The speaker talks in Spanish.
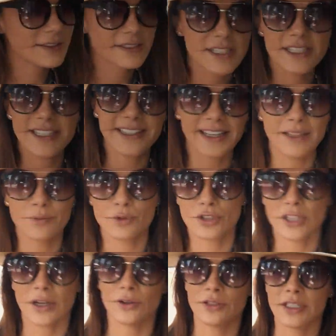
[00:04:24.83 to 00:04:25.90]
Sí, sí tiene
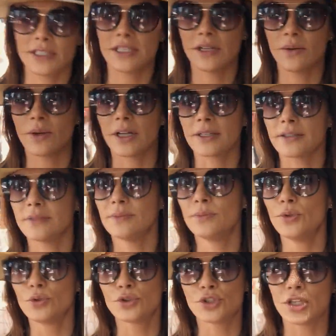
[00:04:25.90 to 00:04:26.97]
mucha onda este lugar,
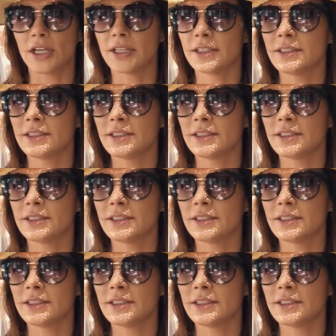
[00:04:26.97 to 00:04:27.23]
mucha.